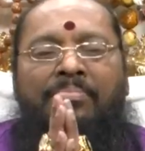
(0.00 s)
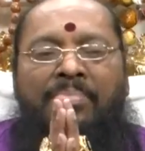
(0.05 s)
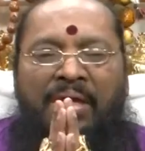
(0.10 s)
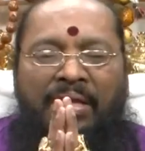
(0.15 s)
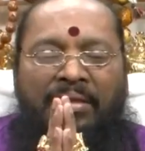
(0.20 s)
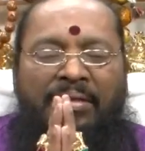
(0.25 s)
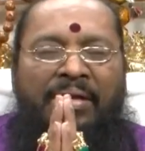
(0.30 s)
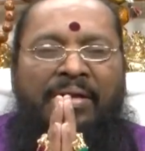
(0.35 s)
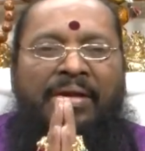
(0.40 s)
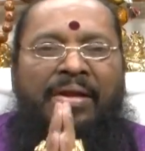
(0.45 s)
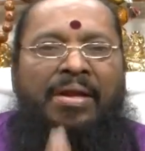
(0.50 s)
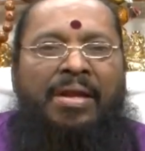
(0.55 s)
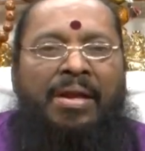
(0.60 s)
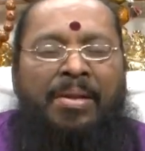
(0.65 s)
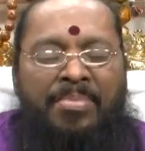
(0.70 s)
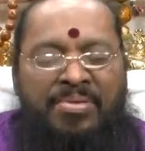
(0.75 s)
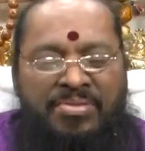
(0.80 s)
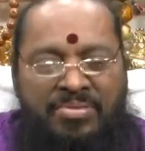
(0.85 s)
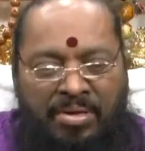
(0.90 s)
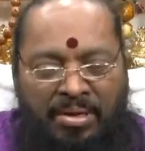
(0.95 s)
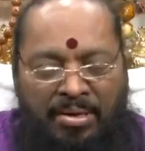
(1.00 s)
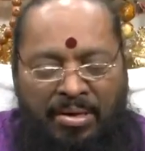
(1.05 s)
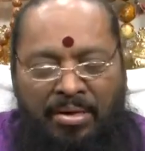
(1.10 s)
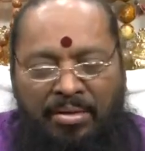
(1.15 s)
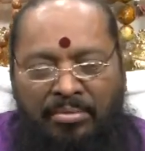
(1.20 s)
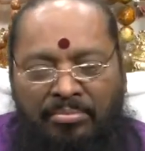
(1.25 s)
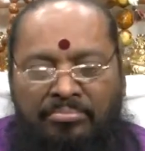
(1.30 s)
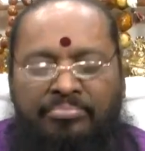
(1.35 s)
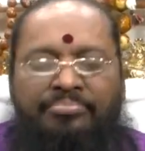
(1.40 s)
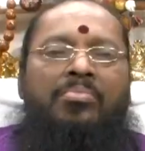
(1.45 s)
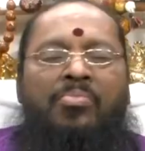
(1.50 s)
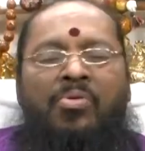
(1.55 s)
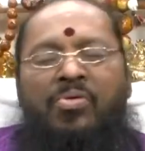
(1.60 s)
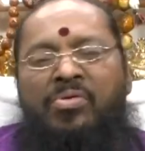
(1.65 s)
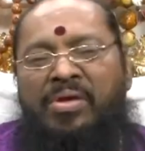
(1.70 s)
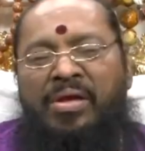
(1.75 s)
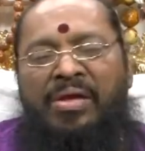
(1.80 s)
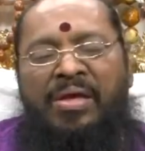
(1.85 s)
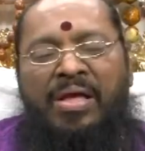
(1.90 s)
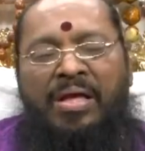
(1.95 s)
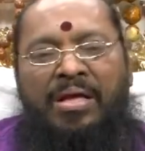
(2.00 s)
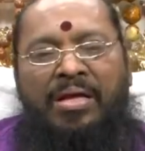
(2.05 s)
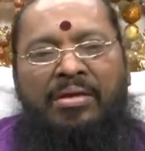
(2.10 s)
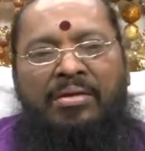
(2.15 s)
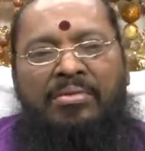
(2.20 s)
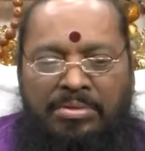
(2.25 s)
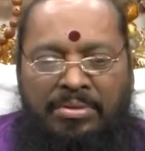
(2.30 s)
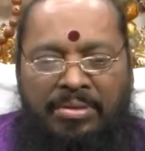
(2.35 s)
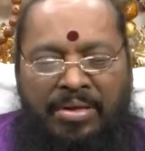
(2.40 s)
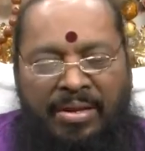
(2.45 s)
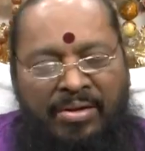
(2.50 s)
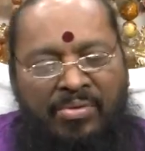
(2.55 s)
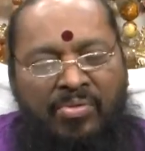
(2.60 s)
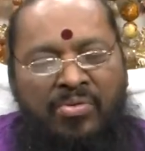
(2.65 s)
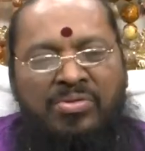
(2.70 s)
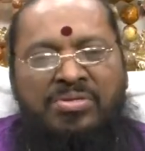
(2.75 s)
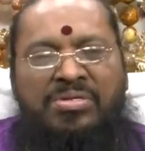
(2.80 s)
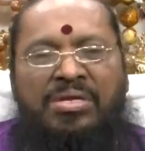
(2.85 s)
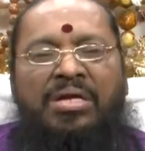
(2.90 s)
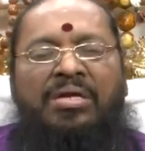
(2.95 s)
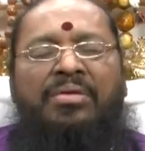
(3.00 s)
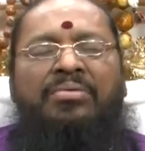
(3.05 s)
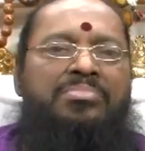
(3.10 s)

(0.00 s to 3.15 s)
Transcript: మీ అందరికీ నా నమస్కారాలు ముఖ్యంగా నరఘోష